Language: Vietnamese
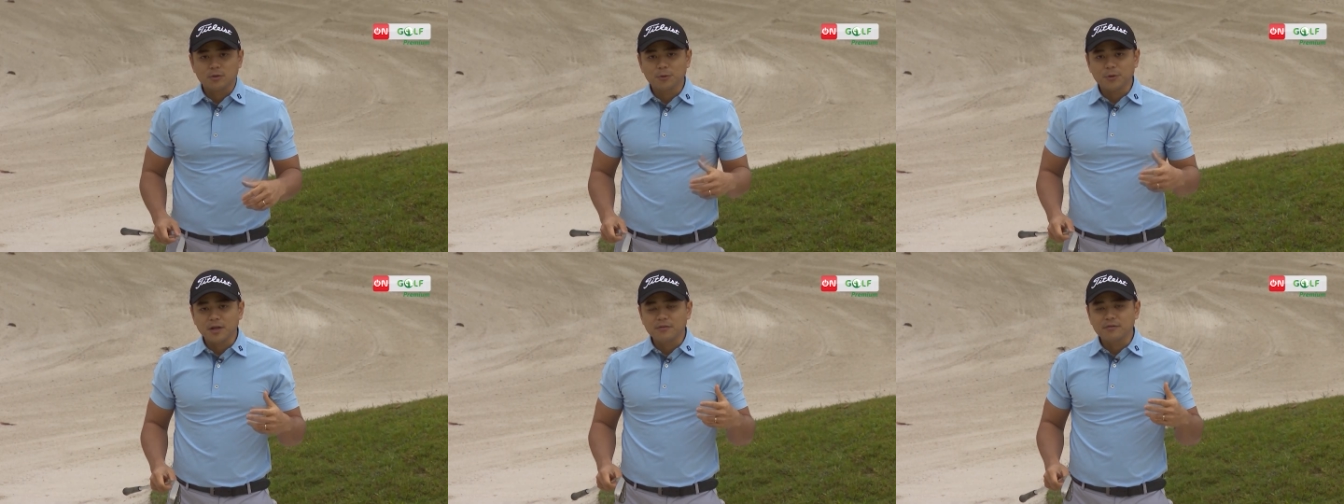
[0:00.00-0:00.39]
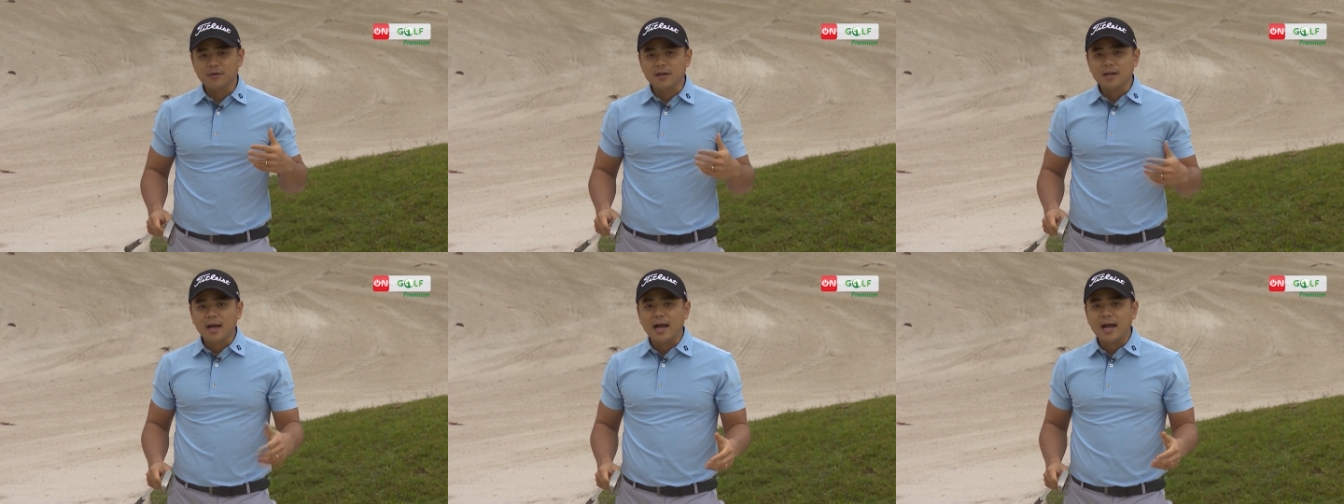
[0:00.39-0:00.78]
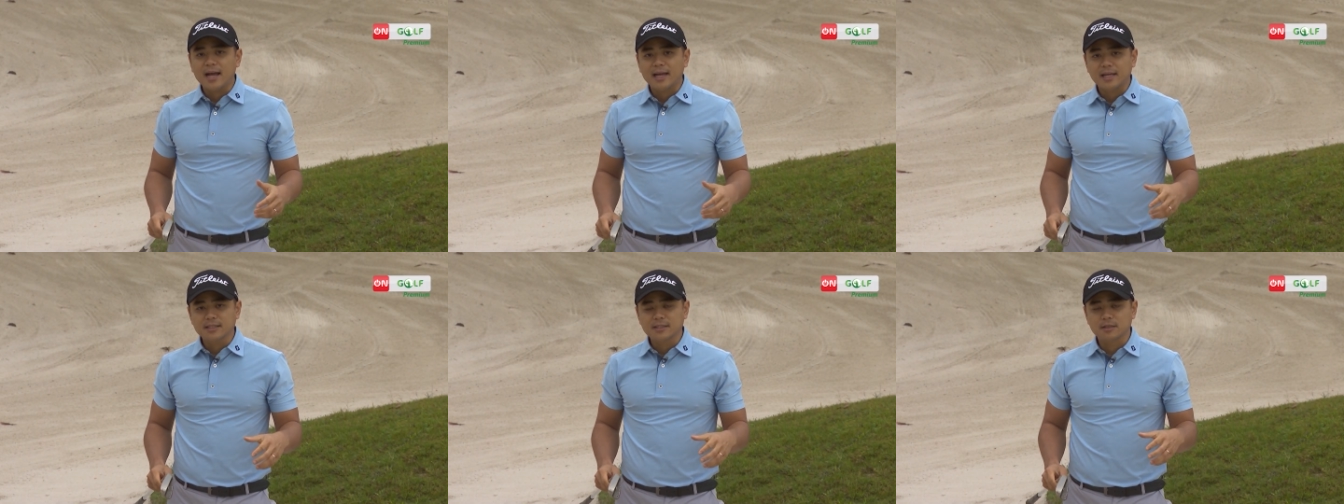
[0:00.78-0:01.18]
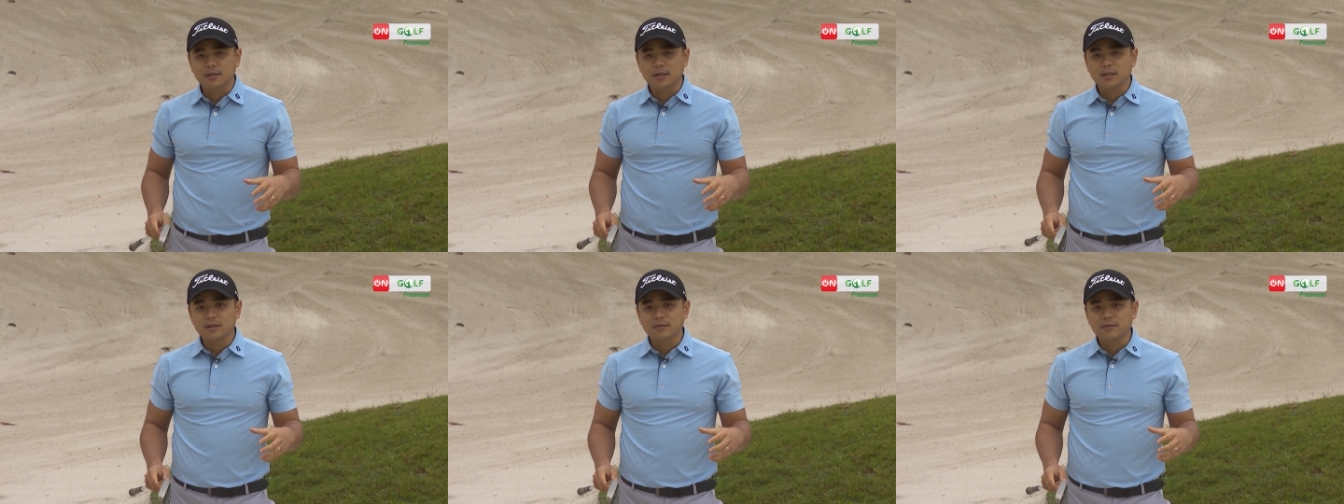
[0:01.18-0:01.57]
tôi nghĩ với cả hai cách xử
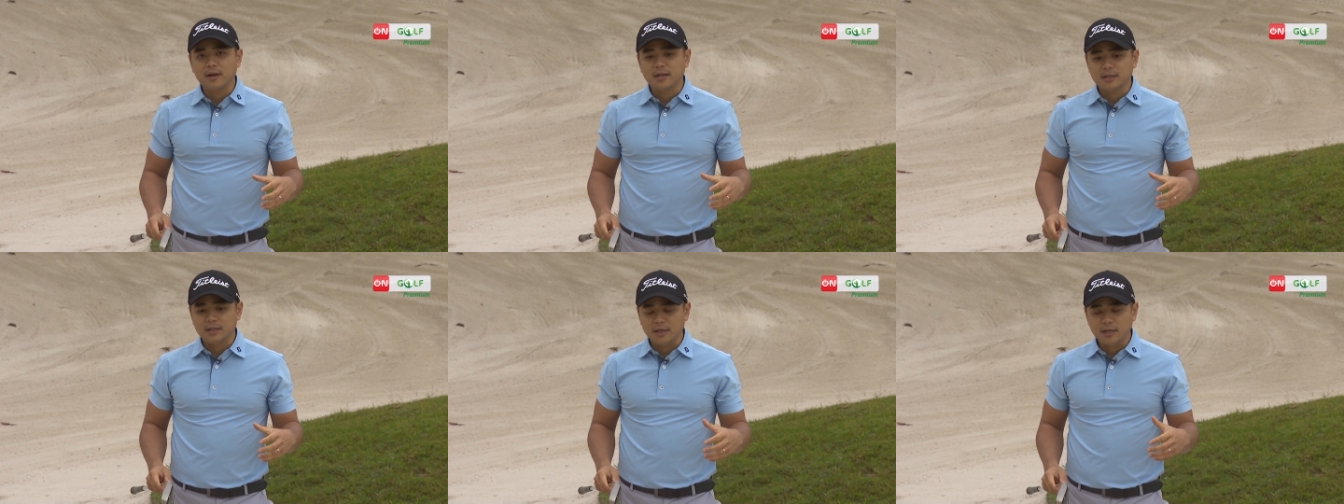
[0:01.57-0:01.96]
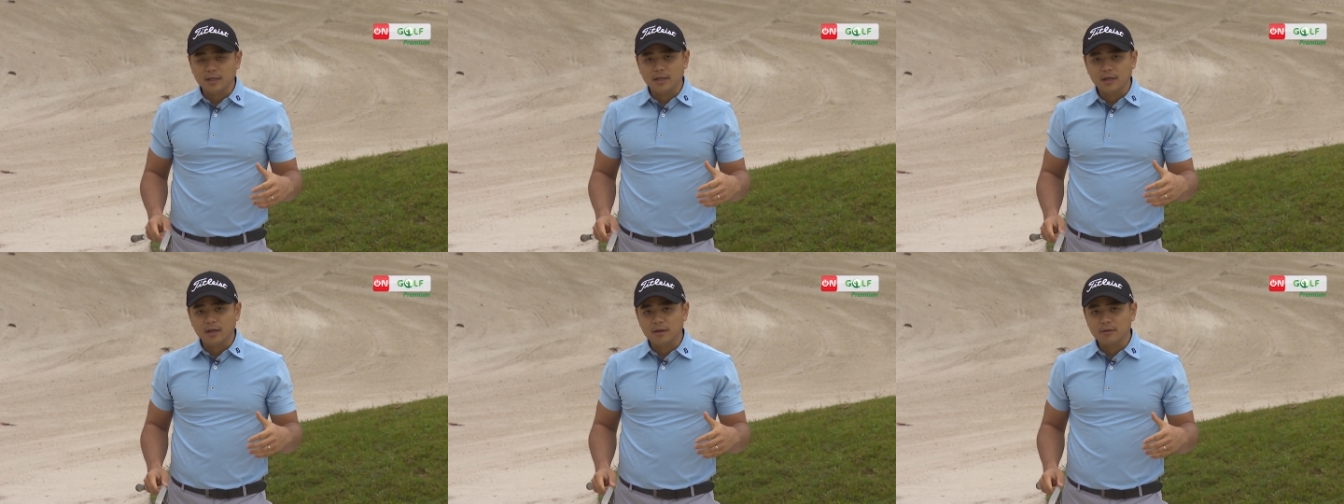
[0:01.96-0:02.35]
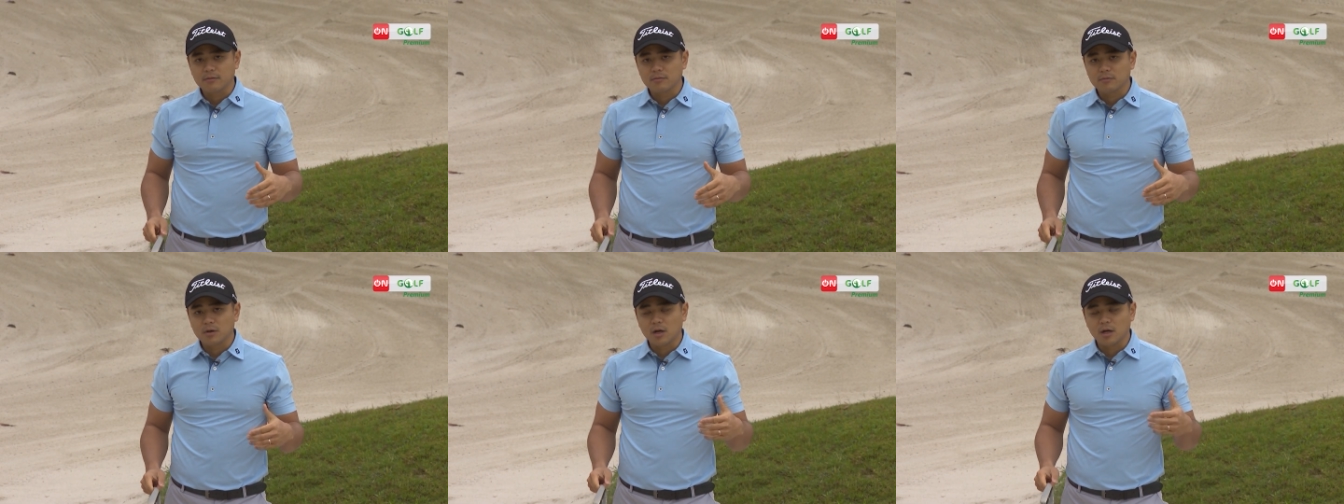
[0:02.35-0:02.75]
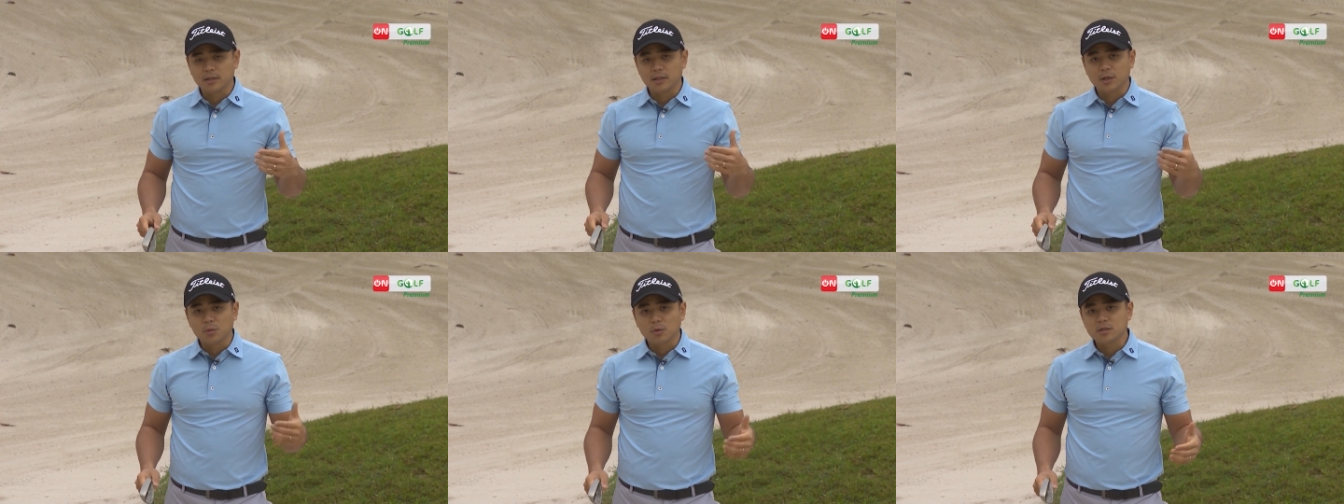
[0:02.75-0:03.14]
lý như vậy thì ở ờ,
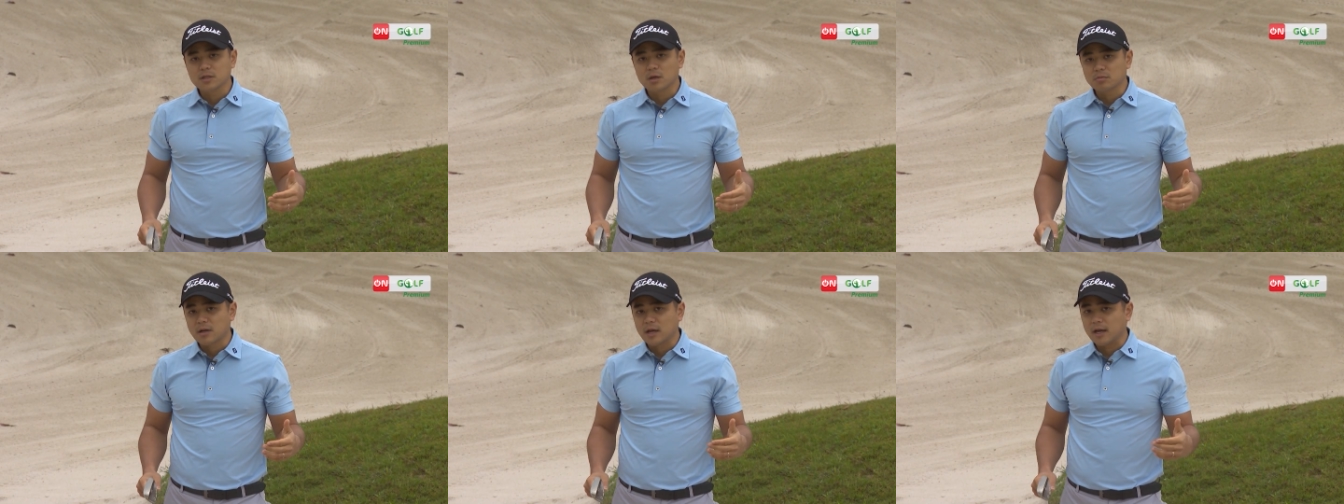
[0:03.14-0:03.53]
tình huống dốc